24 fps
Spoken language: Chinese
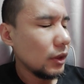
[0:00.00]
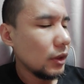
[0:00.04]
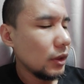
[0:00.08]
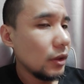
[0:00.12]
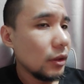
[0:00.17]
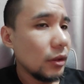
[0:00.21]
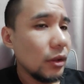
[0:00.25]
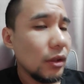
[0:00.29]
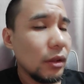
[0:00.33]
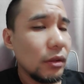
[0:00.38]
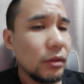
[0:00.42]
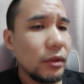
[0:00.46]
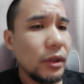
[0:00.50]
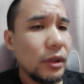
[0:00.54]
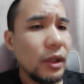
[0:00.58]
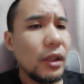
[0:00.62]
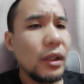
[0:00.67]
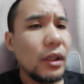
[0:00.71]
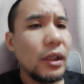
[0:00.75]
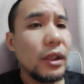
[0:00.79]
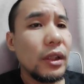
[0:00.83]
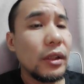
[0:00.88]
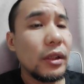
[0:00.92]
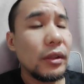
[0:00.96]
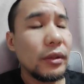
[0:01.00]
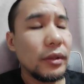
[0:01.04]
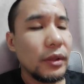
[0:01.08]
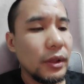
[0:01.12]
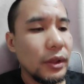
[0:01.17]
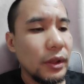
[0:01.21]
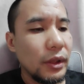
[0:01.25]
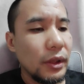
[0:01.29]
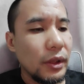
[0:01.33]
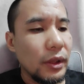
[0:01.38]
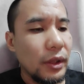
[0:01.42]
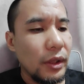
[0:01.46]
哦，太累，
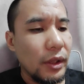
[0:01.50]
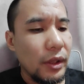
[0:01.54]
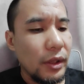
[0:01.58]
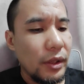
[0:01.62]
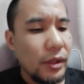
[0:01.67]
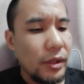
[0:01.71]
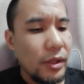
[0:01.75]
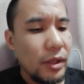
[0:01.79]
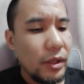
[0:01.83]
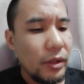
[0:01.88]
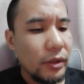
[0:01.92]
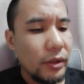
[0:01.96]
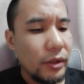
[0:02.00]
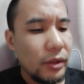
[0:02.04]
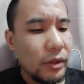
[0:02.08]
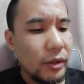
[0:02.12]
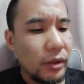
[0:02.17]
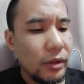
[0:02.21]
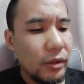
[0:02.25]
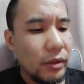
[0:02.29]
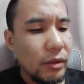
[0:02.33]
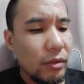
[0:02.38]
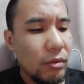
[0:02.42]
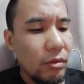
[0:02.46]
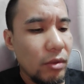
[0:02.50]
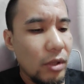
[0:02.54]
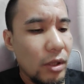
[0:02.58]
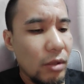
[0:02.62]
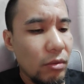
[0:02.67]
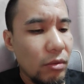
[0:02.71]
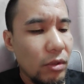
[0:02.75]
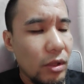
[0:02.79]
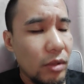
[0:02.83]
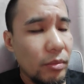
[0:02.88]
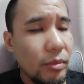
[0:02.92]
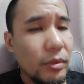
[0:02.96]
这两天晃着
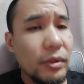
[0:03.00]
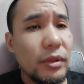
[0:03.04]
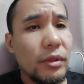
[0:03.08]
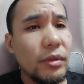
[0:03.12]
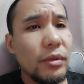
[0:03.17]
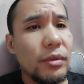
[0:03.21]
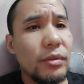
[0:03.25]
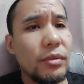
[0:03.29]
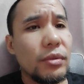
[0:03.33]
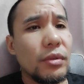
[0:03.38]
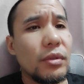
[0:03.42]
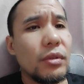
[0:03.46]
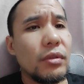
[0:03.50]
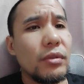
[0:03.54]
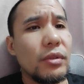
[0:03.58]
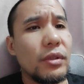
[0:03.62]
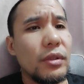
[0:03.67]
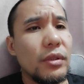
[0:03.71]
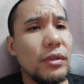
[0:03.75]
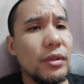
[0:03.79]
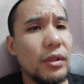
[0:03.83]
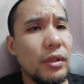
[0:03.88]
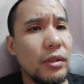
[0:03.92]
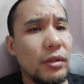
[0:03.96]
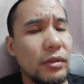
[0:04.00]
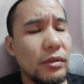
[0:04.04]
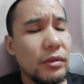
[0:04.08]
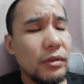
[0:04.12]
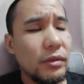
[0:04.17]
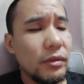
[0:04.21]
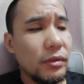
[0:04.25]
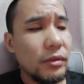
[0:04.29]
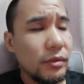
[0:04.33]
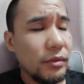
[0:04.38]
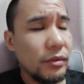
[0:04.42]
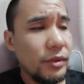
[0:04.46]
晃着，不是去公司想
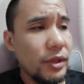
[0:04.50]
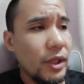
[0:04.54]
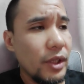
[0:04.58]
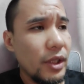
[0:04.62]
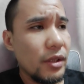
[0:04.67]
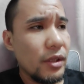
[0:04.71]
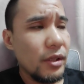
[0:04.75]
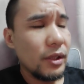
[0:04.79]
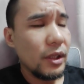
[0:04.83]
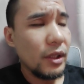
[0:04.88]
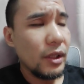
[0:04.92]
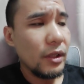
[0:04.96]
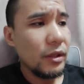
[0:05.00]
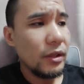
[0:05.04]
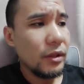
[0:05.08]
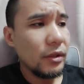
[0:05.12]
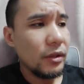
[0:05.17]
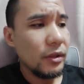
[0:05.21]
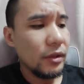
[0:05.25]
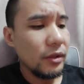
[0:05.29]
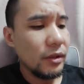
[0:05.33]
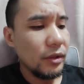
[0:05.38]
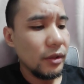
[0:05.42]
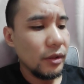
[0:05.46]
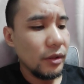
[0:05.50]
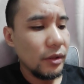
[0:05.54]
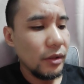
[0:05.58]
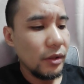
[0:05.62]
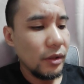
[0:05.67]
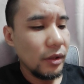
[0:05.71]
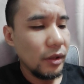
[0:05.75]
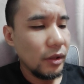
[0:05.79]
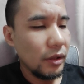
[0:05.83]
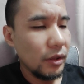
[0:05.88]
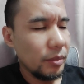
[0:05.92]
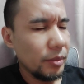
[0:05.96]
坚持下，这这这啥
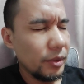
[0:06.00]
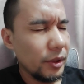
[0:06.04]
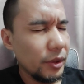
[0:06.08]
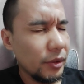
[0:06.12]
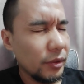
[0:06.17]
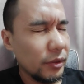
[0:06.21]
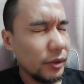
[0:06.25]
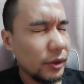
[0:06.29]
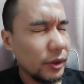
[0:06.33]
也不行，